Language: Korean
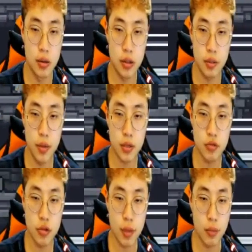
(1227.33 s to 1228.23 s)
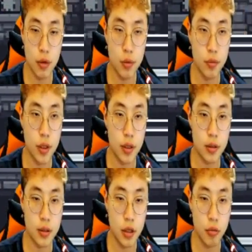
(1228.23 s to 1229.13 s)
어떻게 피할 수 있는 방법이 없네
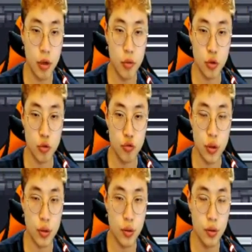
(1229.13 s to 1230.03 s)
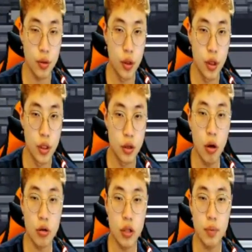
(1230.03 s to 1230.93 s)
일단 체력 회복 좋구요
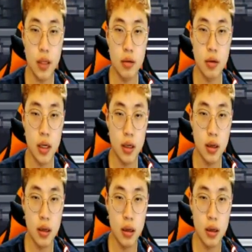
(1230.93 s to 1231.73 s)
저거 어떻게 피하는 거야?